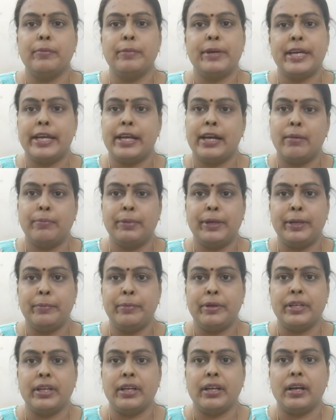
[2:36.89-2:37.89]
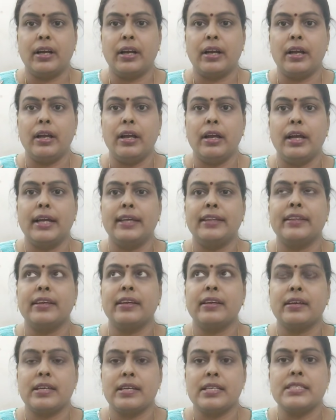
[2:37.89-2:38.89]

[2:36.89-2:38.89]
பி கம்ப்ளீட் e பண்ணியிருக்காங்க ஐ திங்க்